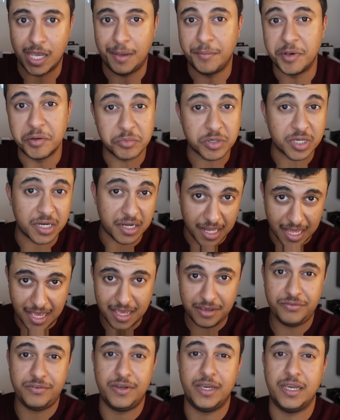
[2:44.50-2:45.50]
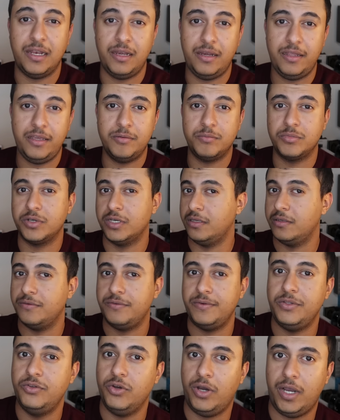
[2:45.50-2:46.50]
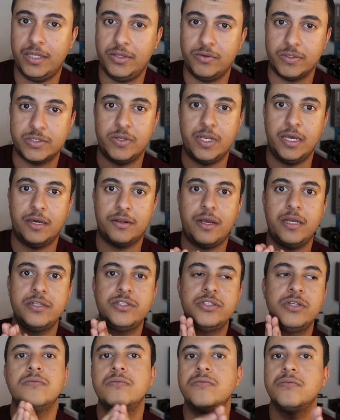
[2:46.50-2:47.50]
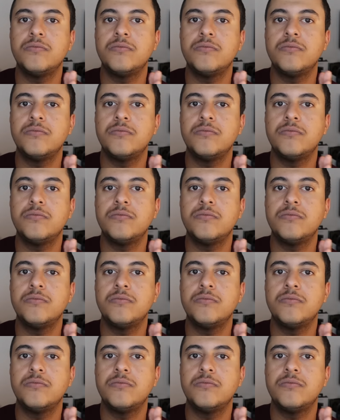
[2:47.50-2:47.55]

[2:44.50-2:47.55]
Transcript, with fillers: كامل يمكن لايف اخليه يمكن فيديو عادي واسوي الاخراج